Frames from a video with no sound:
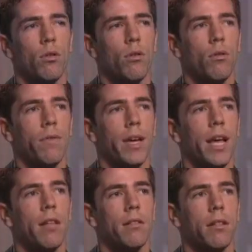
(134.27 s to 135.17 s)
on
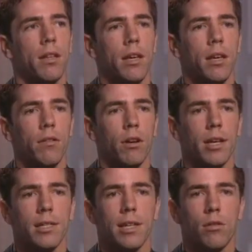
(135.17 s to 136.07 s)
fréquente les
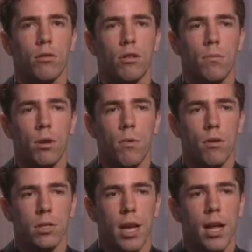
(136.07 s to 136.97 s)
organisations comme le
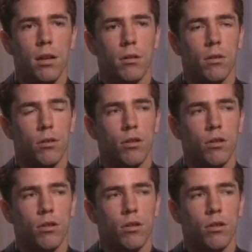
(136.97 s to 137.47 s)
Mondial,